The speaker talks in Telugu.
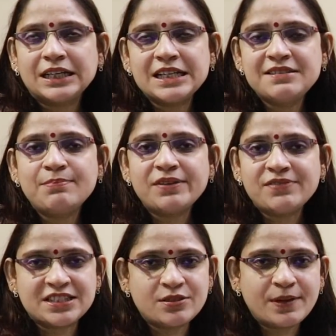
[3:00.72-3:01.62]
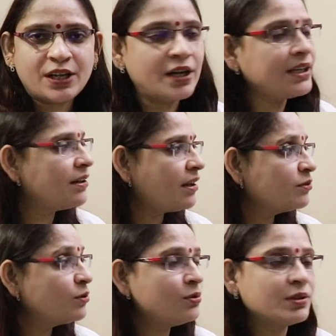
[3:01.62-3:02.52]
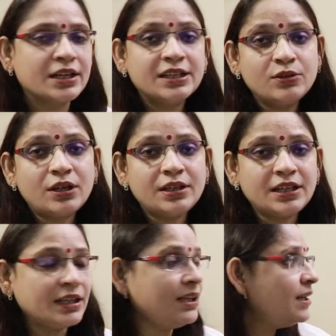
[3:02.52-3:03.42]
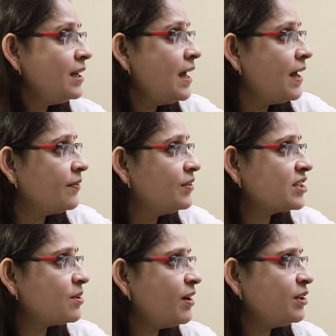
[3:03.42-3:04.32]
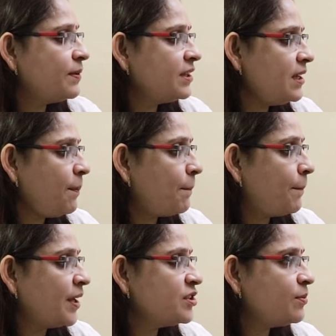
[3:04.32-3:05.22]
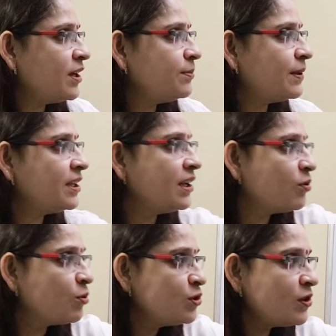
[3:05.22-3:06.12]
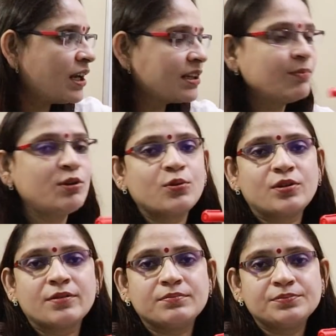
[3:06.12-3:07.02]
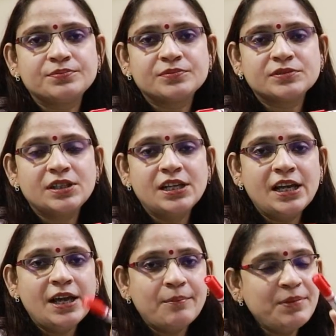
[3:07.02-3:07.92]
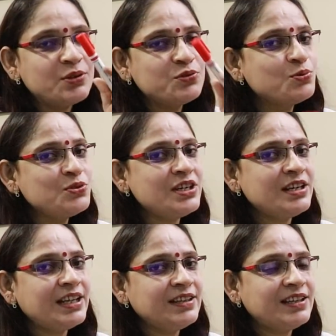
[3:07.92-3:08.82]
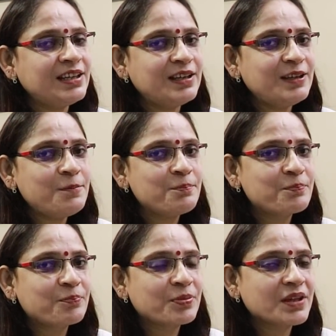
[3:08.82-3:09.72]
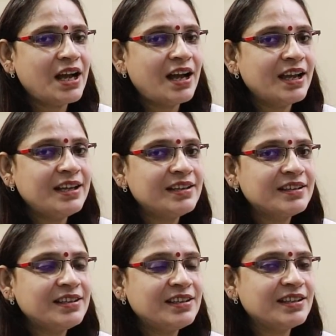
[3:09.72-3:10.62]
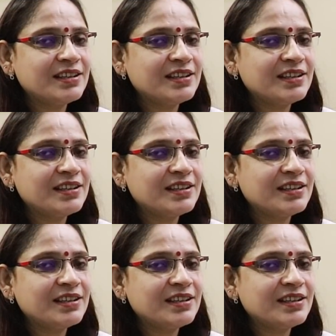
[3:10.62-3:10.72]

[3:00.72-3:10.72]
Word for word: దట్ ఈజ్ మై ఫస్ట్ ప్రయారిటీ అని అనుకుని ఉంటారు ఎందుకంటే దశమాధిపతి పంచమాధిపతి అయిన కుజుడు లగ్నంలో ఉండడం మీరు చూసినట్టయితే ఆయనకి